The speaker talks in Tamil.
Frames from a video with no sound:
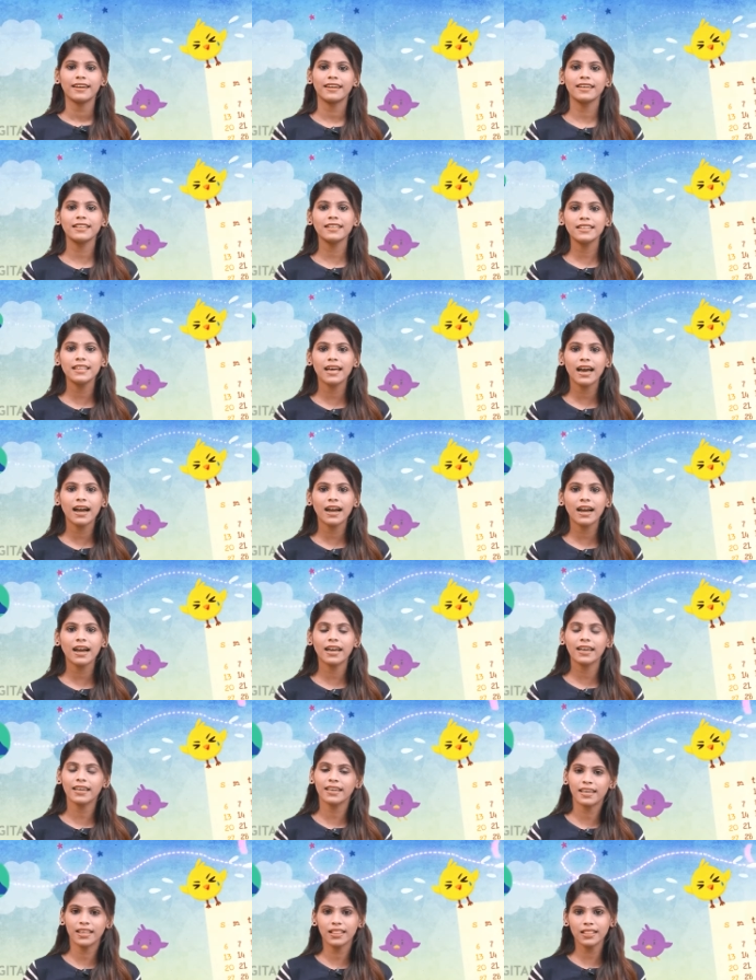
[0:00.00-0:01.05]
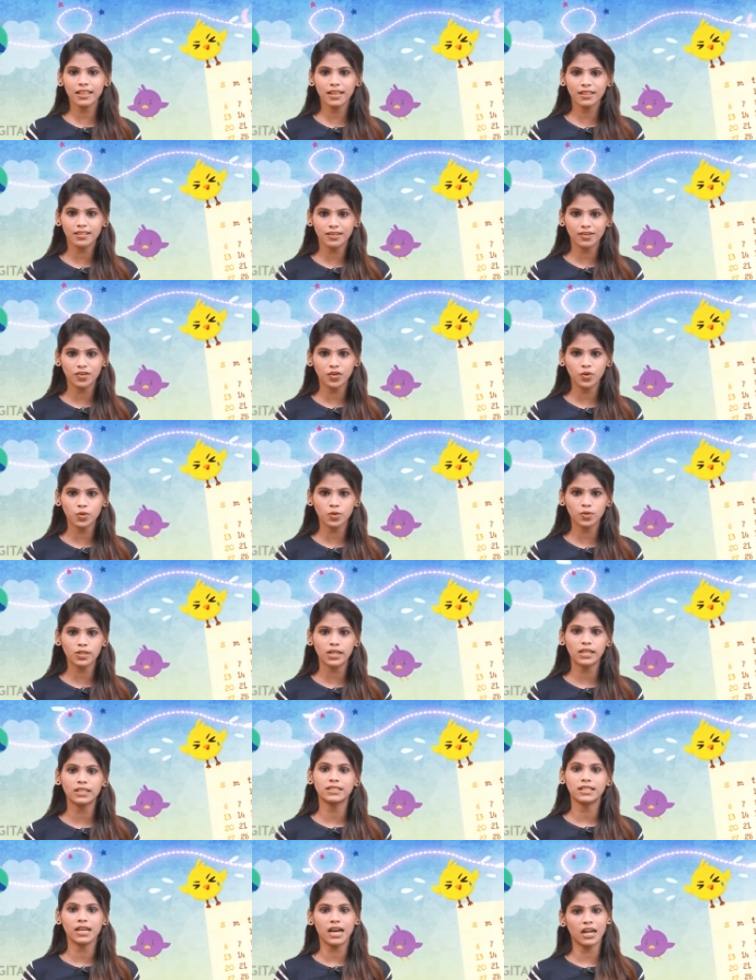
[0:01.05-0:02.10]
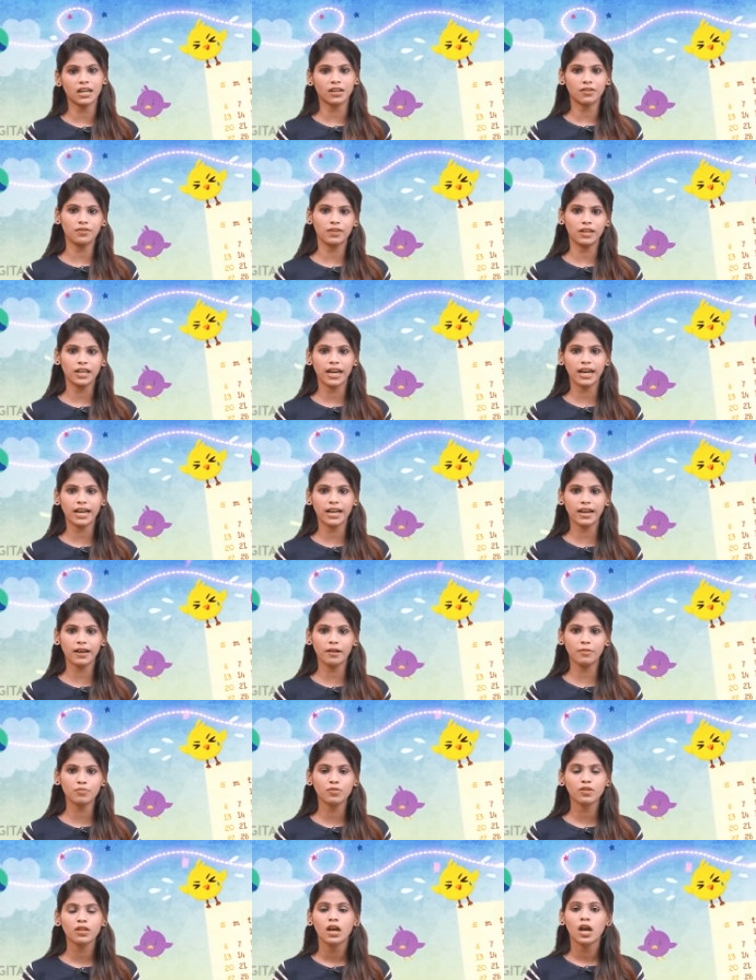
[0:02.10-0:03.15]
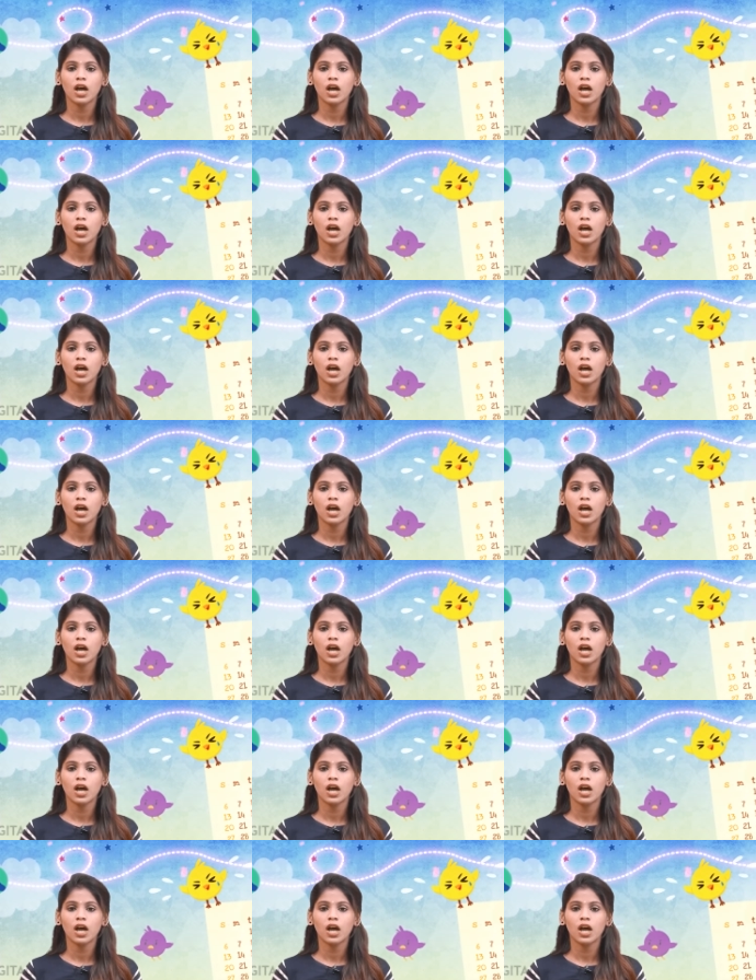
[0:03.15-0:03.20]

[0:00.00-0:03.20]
இதுதாங்க இந்த திருக்குறளுக்கான விளக்கம்